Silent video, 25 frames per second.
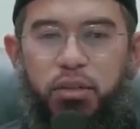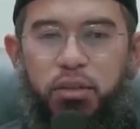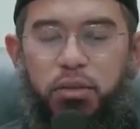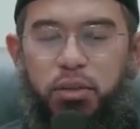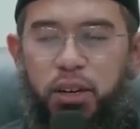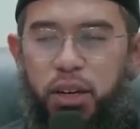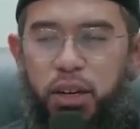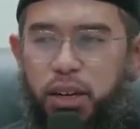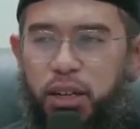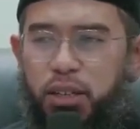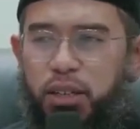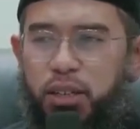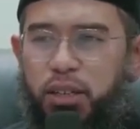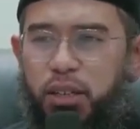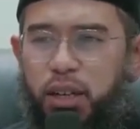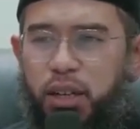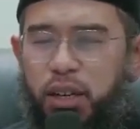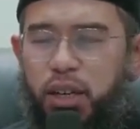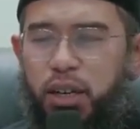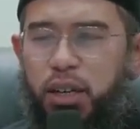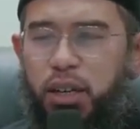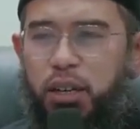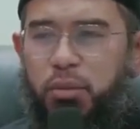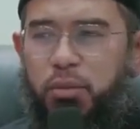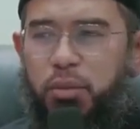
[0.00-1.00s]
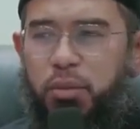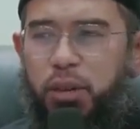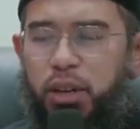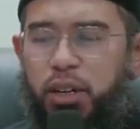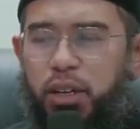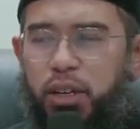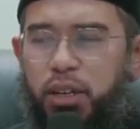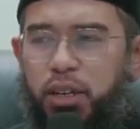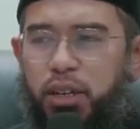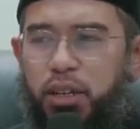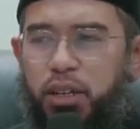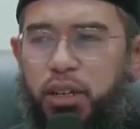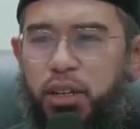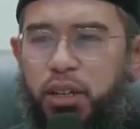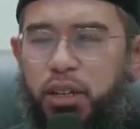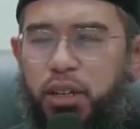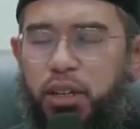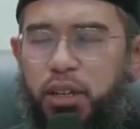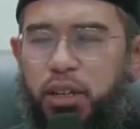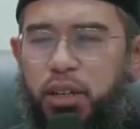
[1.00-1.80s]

gunakan cara yang paling